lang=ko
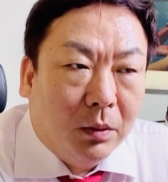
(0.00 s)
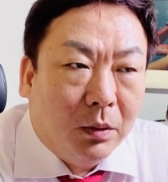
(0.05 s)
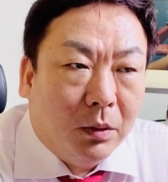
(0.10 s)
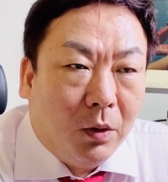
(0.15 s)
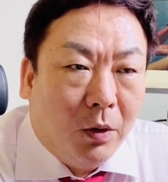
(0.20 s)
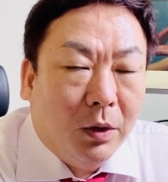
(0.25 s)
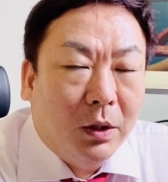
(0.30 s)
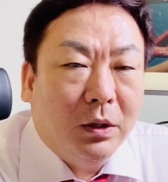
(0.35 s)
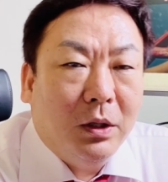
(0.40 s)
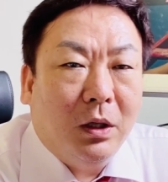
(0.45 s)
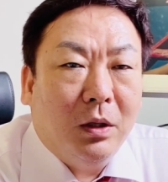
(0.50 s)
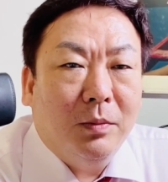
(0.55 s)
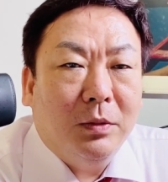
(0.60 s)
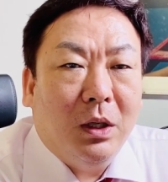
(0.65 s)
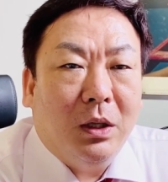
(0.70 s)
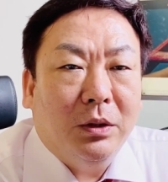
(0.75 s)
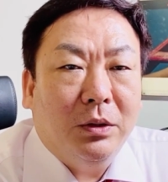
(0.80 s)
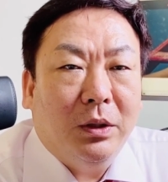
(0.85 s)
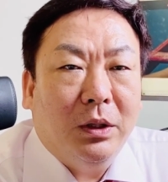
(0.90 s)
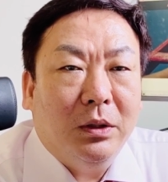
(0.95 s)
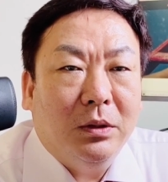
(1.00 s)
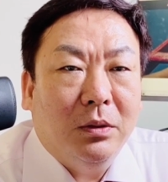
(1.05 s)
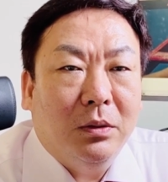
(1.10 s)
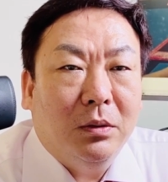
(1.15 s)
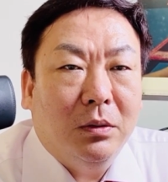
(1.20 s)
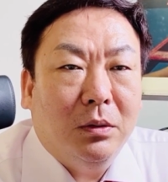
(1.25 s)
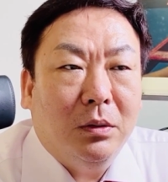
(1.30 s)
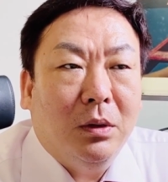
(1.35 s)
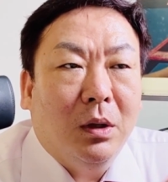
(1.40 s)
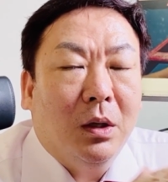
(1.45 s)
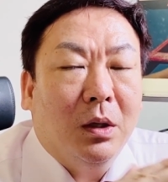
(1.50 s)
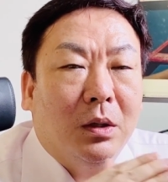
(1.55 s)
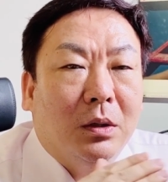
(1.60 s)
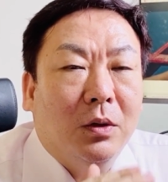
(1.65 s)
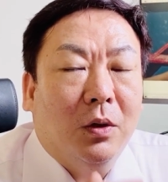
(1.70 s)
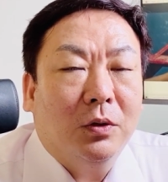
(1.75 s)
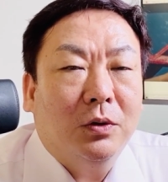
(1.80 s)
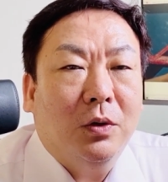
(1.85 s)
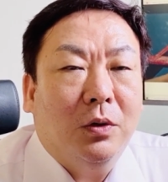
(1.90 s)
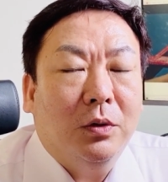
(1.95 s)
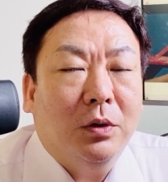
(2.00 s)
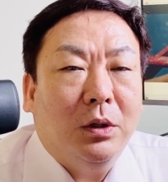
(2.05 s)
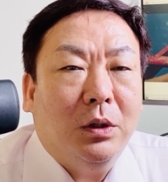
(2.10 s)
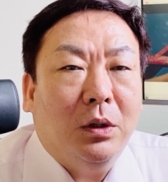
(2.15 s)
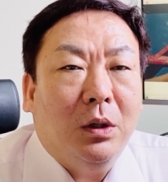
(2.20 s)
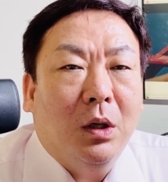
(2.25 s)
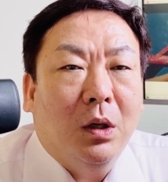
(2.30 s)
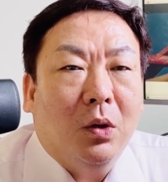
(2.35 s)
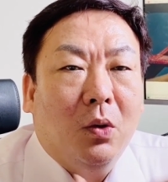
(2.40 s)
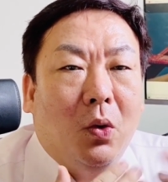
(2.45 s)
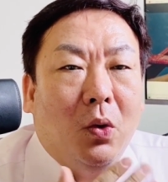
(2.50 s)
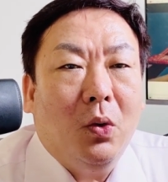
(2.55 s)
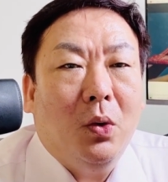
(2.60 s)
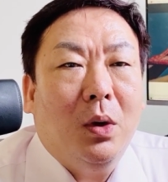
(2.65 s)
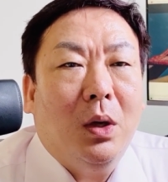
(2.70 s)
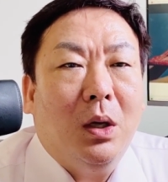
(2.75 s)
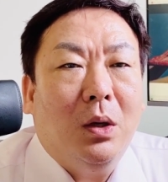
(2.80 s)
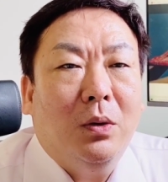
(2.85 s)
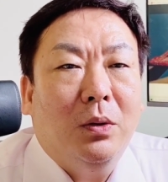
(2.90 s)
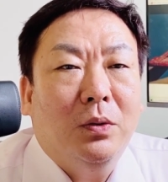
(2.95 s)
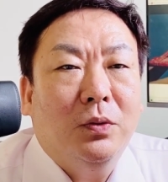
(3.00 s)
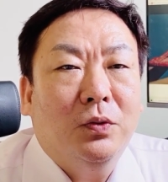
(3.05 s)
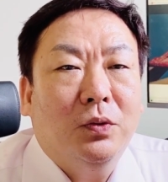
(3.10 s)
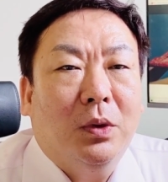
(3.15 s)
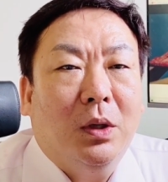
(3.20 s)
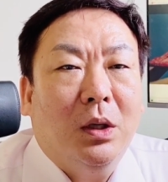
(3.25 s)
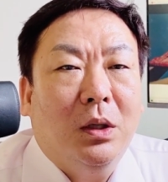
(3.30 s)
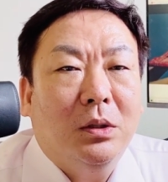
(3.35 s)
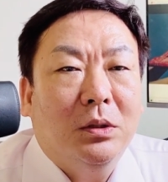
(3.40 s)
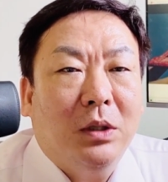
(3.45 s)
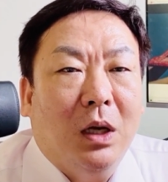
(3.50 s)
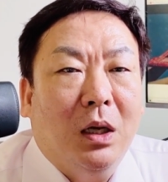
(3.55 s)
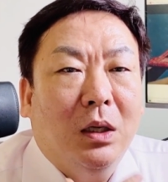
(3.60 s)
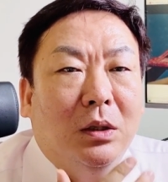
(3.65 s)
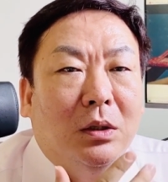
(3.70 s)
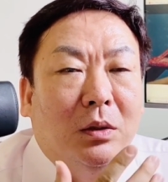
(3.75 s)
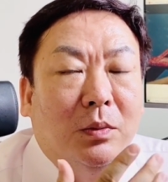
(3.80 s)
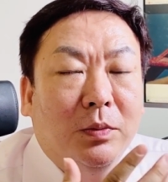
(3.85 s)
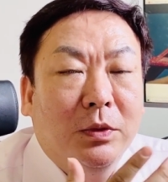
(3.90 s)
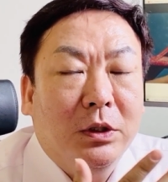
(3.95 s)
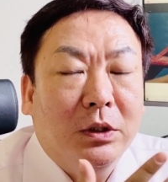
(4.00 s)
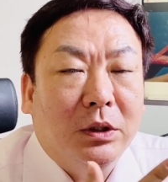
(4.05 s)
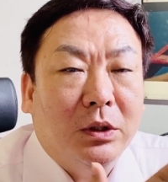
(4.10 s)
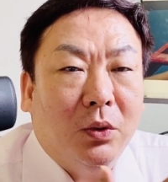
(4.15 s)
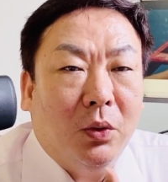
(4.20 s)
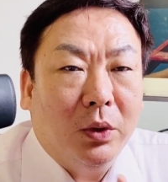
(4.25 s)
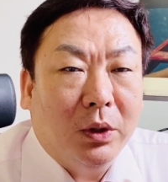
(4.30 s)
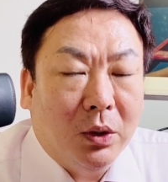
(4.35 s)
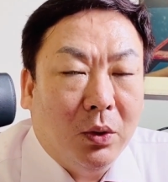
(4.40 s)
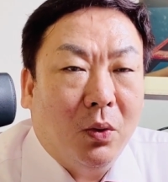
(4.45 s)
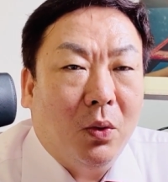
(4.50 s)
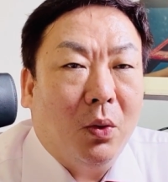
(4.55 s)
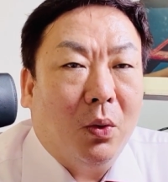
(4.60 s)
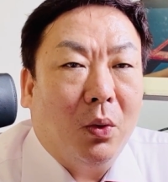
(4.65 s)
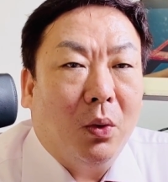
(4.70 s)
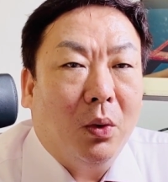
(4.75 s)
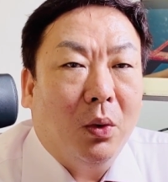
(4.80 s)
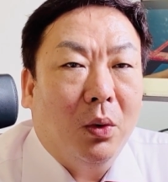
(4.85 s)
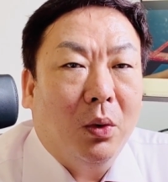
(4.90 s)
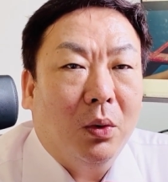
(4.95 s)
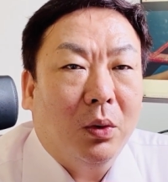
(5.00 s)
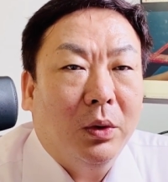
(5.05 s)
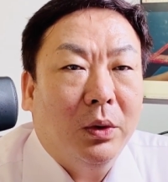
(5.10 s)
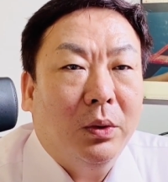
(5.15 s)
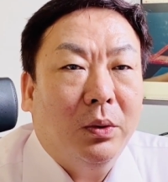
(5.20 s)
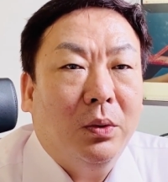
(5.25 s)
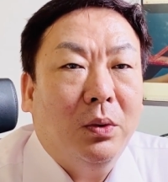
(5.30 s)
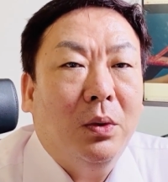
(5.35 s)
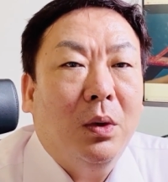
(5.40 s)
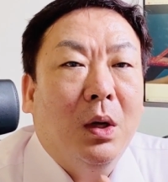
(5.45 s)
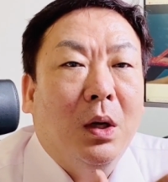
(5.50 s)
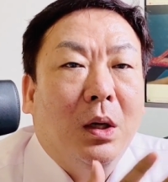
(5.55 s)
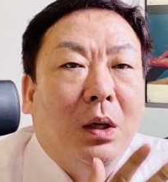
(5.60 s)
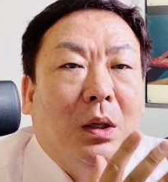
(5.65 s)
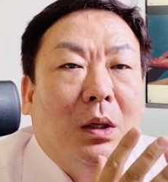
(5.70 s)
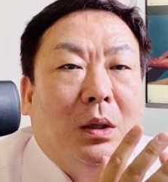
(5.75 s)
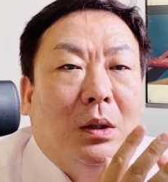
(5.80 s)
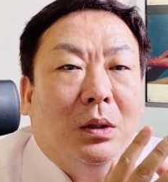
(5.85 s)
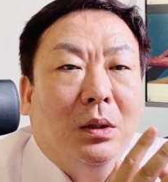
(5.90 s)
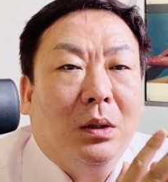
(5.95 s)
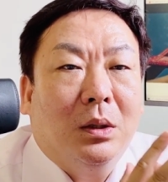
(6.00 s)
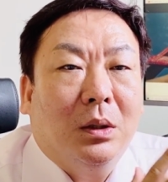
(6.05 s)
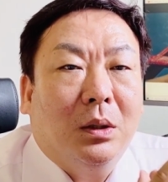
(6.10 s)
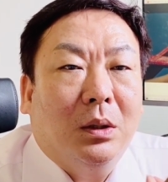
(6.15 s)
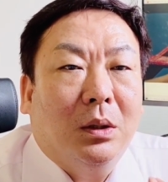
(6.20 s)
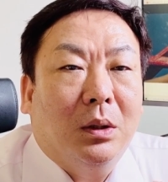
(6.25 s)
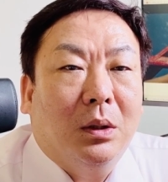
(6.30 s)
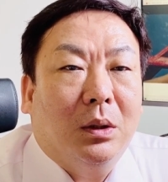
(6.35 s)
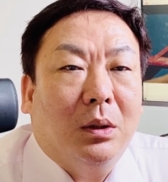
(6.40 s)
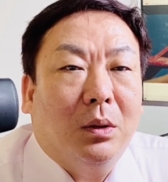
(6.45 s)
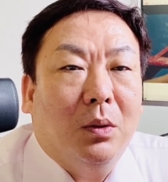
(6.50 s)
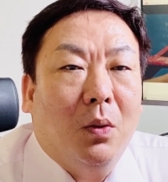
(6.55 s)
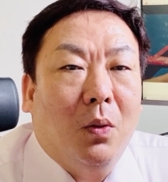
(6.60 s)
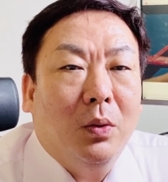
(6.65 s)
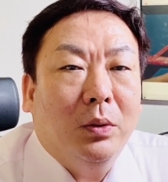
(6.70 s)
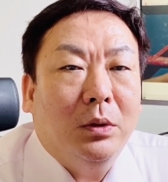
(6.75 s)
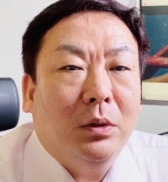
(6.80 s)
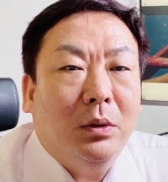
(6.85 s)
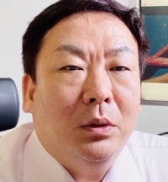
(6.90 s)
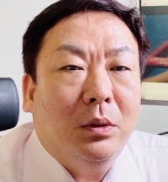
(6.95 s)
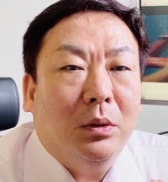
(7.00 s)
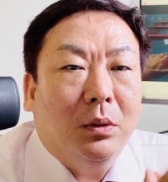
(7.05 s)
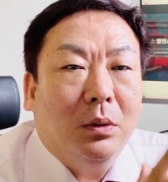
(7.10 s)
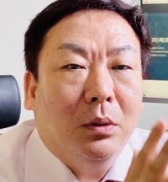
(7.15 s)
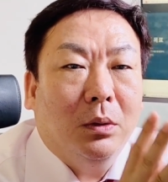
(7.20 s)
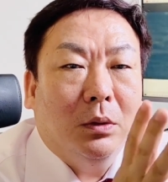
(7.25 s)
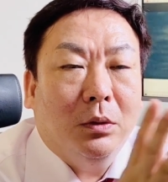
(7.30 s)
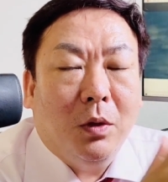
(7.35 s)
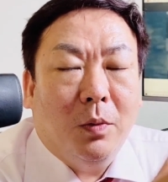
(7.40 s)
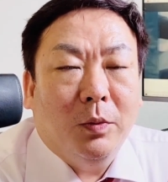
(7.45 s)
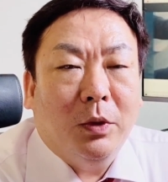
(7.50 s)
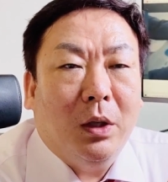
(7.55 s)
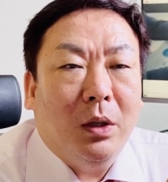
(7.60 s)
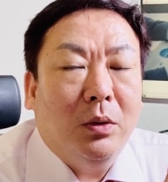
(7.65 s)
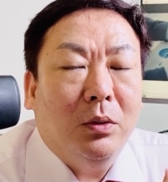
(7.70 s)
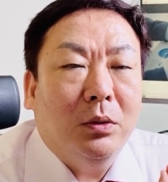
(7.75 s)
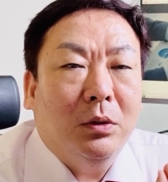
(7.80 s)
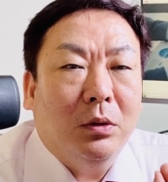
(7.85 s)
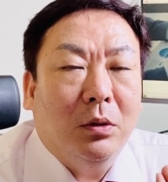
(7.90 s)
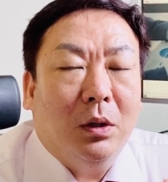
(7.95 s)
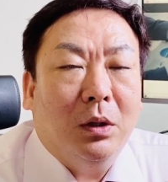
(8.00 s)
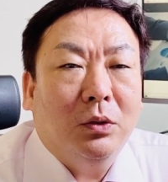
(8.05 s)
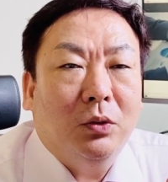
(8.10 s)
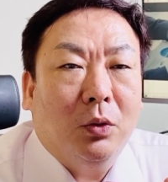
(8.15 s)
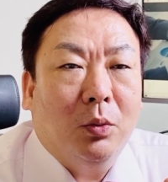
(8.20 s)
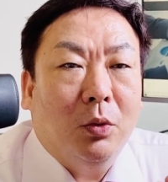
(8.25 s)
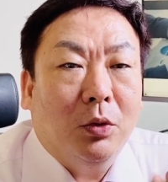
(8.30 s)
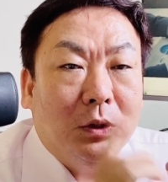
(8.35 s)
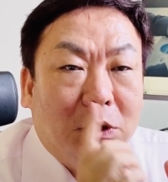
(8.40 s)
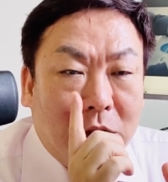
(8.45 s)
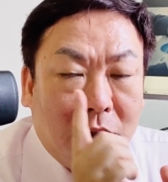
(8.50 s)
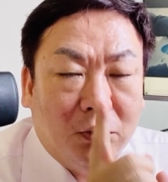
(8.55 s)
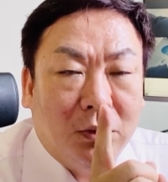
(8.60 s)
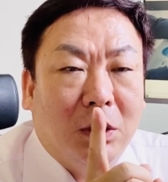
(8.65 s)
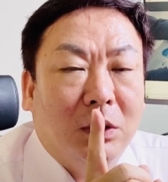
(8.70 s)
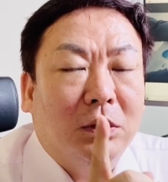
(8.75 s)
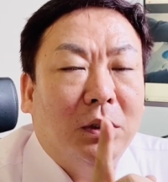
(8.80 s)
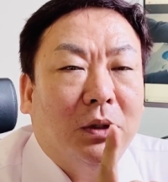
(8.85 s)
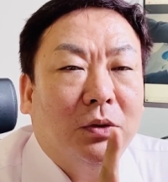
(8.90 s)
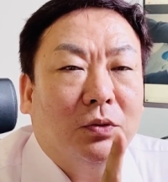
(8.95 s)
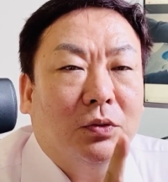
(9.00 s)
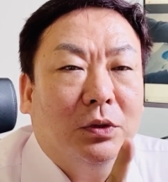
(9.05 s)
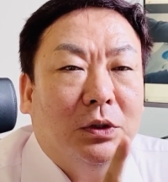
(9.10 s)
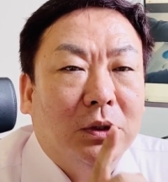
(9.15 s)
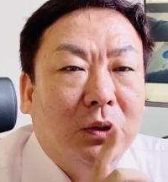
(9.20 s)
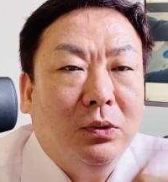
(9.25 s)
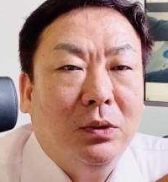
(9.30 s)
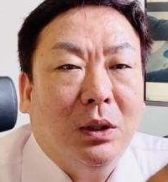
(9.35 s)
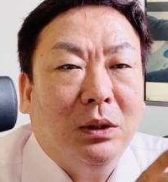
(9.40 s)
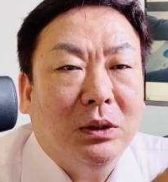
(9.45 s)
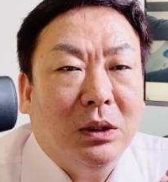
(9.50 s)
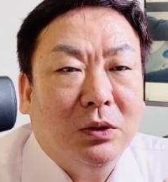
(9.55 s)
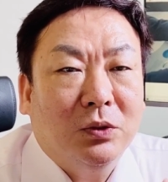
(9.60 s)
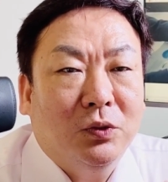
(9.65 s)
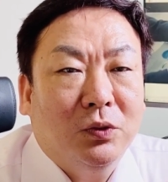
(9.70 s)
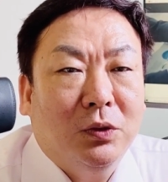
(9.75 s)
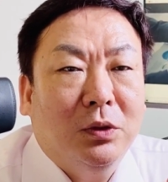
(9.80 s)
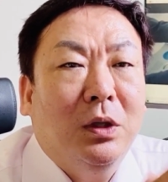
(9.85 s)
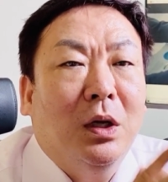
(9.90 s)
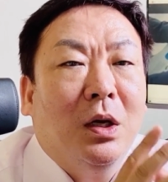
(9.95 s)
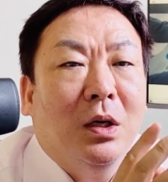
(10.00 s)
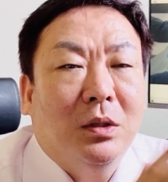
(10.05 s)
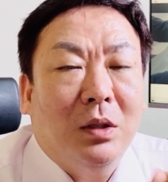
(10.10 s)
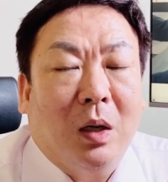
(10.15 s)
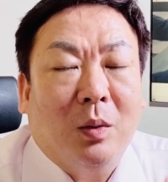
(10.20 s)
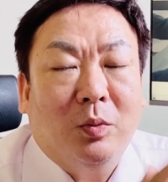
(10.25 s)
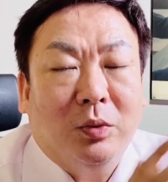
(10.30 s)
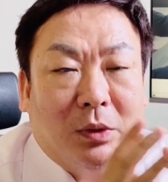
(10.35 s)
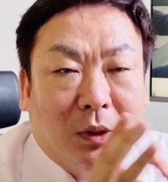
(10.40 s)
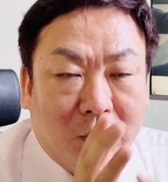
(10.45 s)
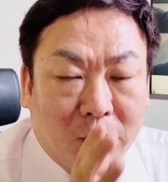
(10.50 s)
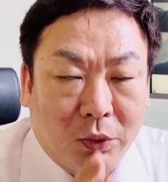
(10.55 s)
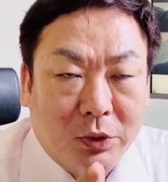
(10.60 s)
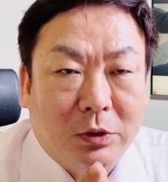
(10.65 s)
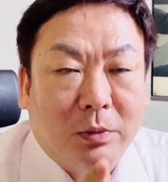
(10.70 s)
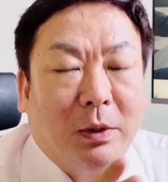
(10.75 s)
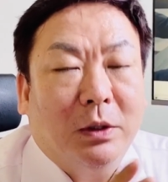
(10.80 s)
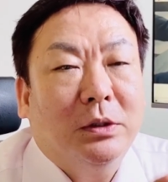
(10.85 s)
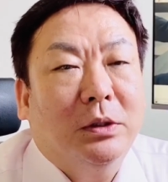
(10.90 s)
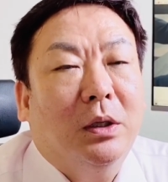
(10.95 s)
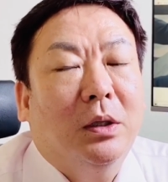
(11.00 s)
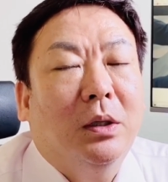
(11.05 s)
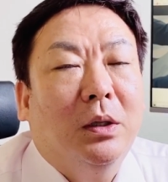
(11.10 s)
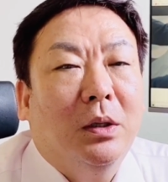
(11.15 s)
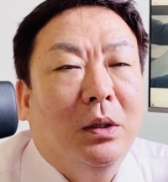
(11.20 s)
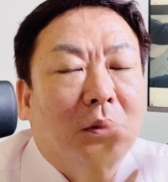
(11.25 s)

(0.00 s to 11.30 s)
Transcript: 거래대금 상위에서는 여전히 코로나 관련주가 잘 움직이고 있고 그리고 오늘 썸네일로 들어갈 종목은 신규 상장주. 신규 상장주는 당분간 조심하자.